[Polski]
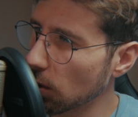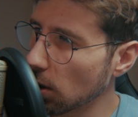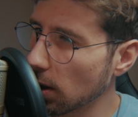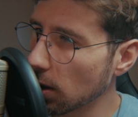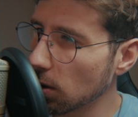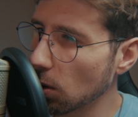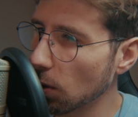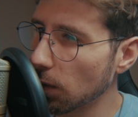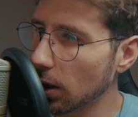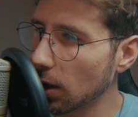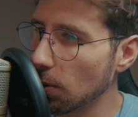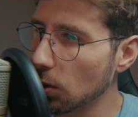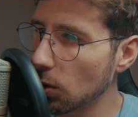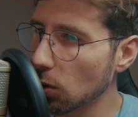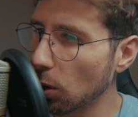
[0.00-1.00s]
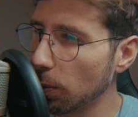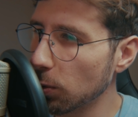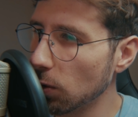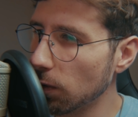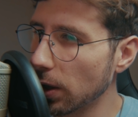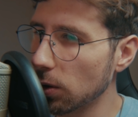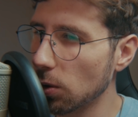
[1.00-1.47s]
może jest to w jakimś
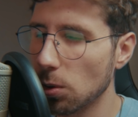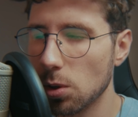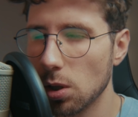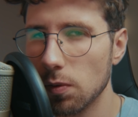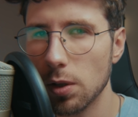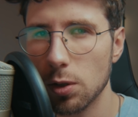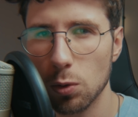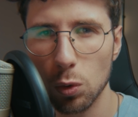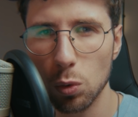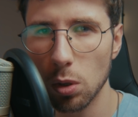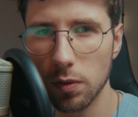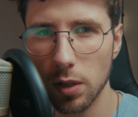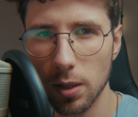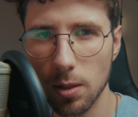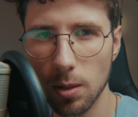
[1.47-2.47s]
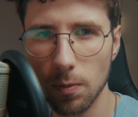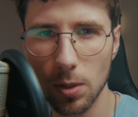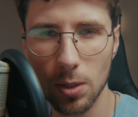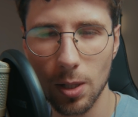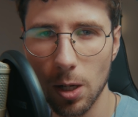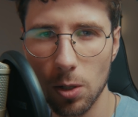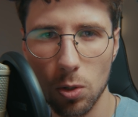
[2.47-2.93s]
stopniu wartościowe źródło wiedzy,
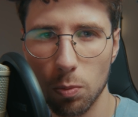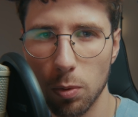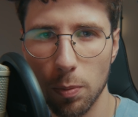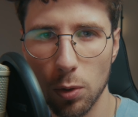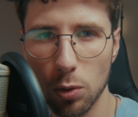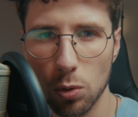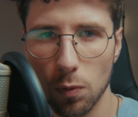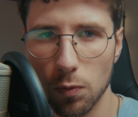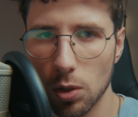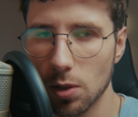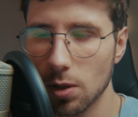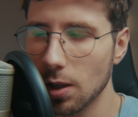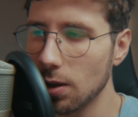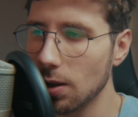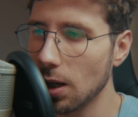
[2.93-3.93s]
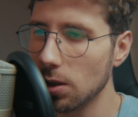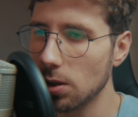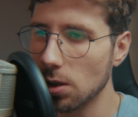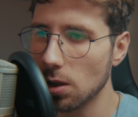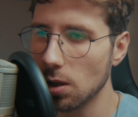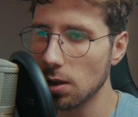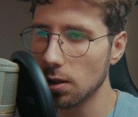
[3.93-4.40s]
wystarczy po prostu wszystkie
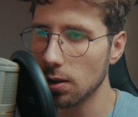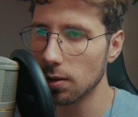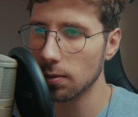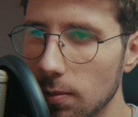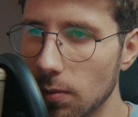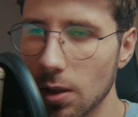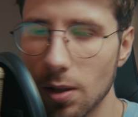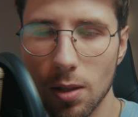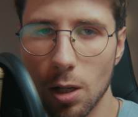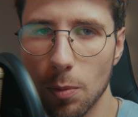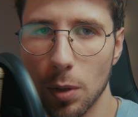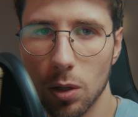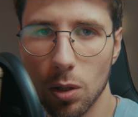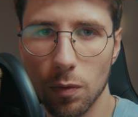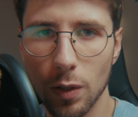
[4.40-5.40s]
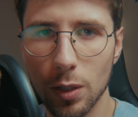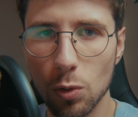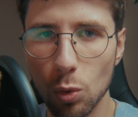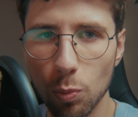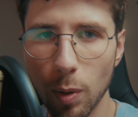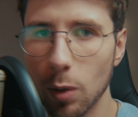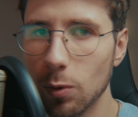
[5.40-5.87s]
treści y, interpretować
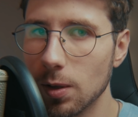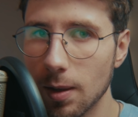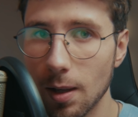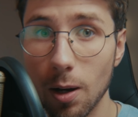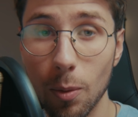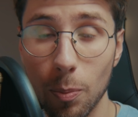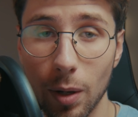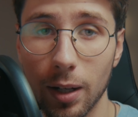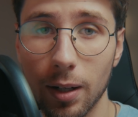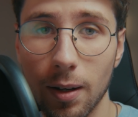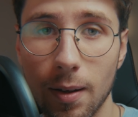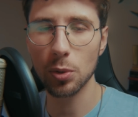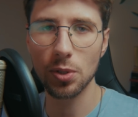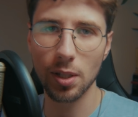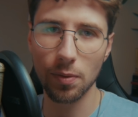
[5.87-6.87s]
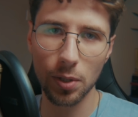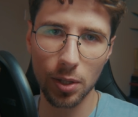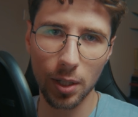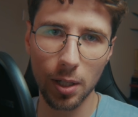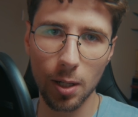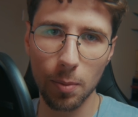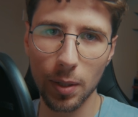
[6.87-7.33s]
zupełnie na opak. Na podstawie
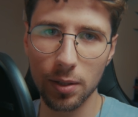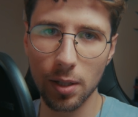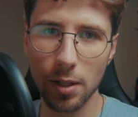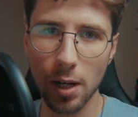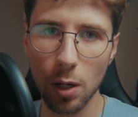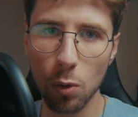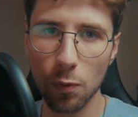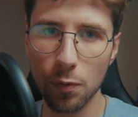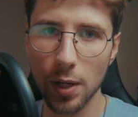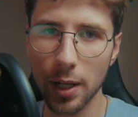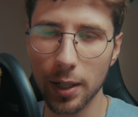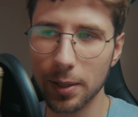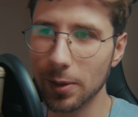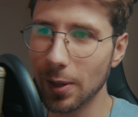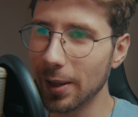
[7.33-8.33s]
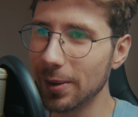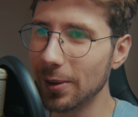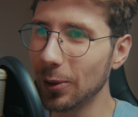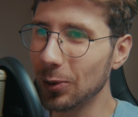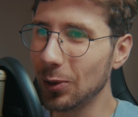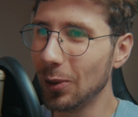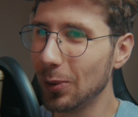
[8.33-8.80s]
takich materiałów jak ten
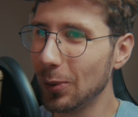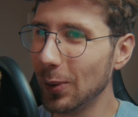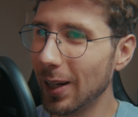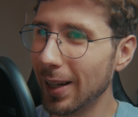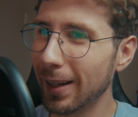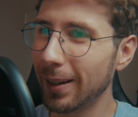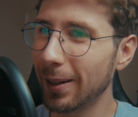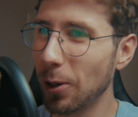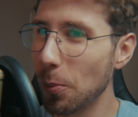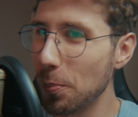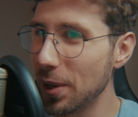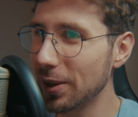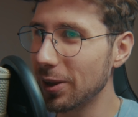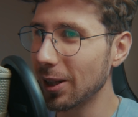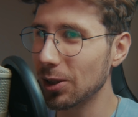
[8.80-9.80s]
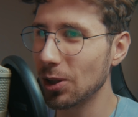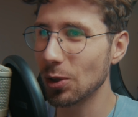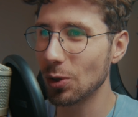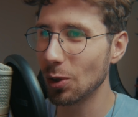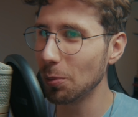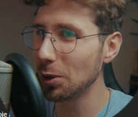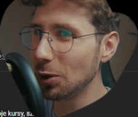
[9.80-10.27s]
o tytule Kobieta cię
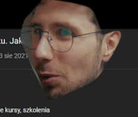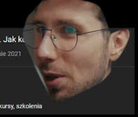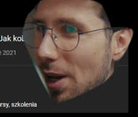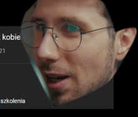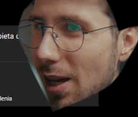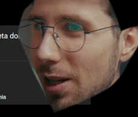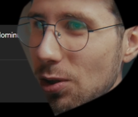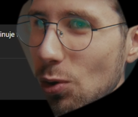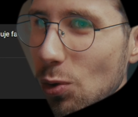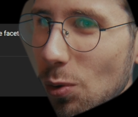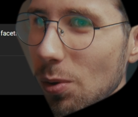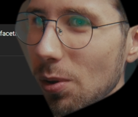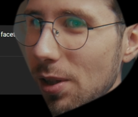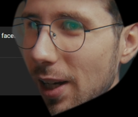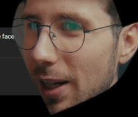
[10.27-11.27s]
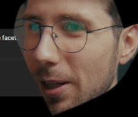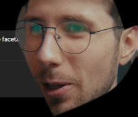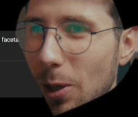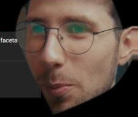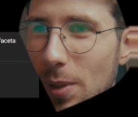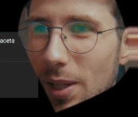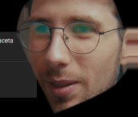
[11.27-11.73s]
zdominuje leszczu, jak
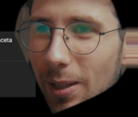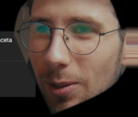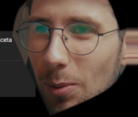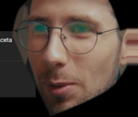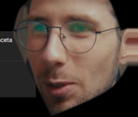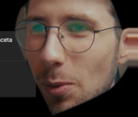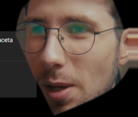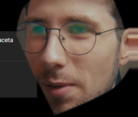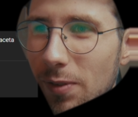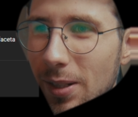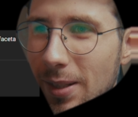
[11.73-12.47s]
kobieta dominuje